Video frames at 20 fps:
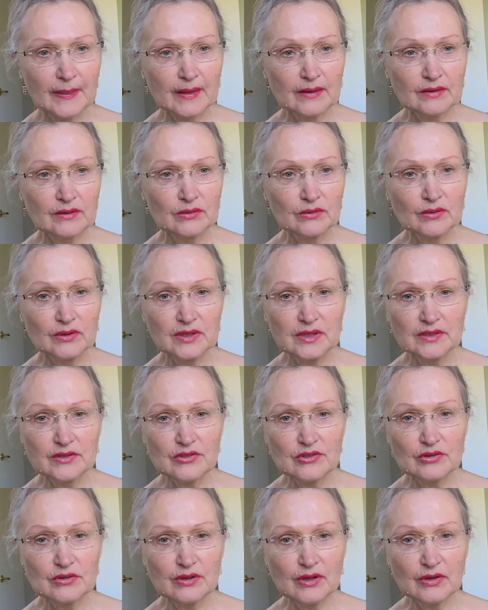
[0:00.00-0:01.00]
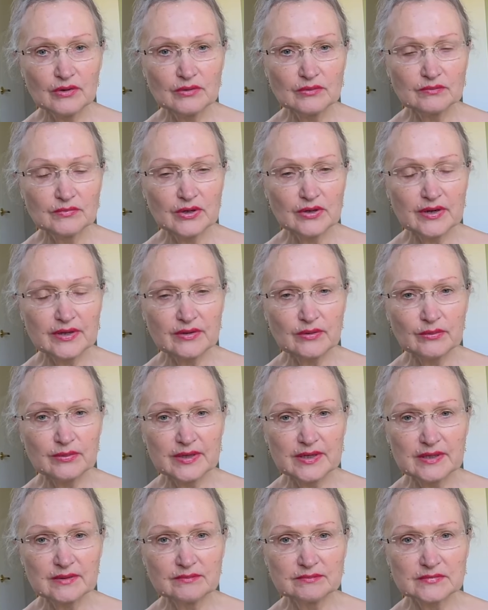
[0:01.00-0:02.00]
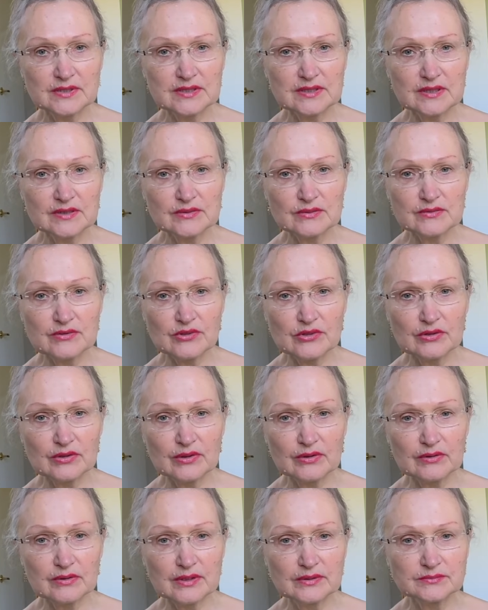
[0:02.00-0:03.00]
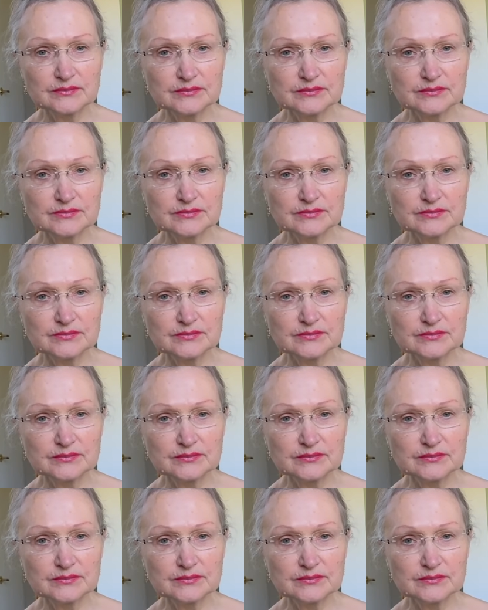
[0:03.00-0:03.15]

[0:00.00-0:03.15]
Ну, а я начинаю right away, сразу начинаю, да.